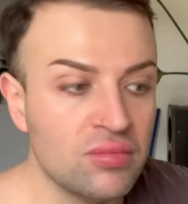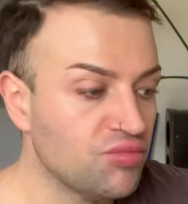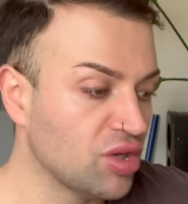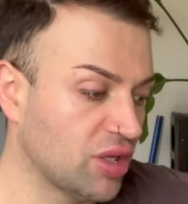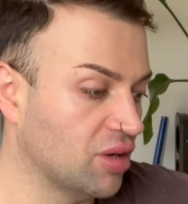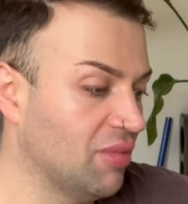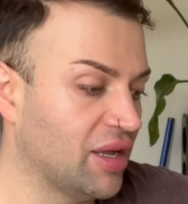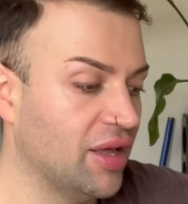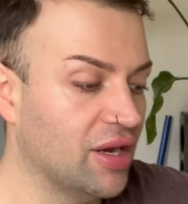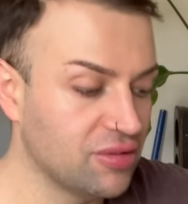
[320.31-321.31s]
do tego
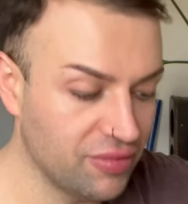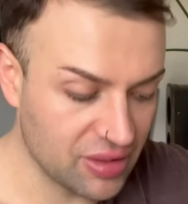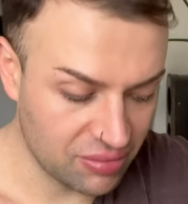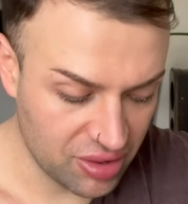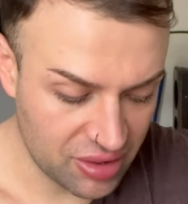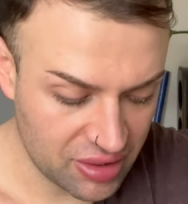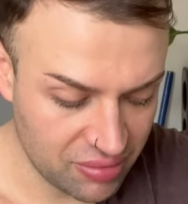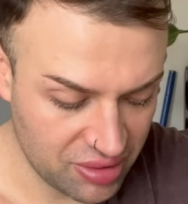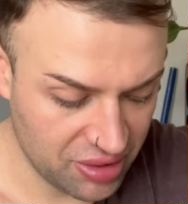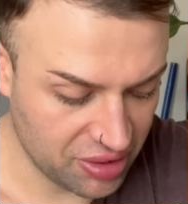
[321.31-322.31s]
makijażu, więc myślę, że
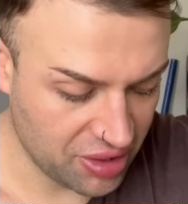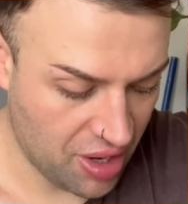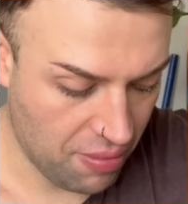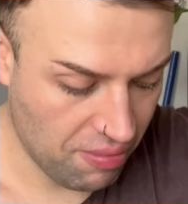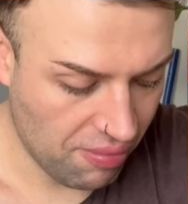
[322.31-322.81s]
będziecie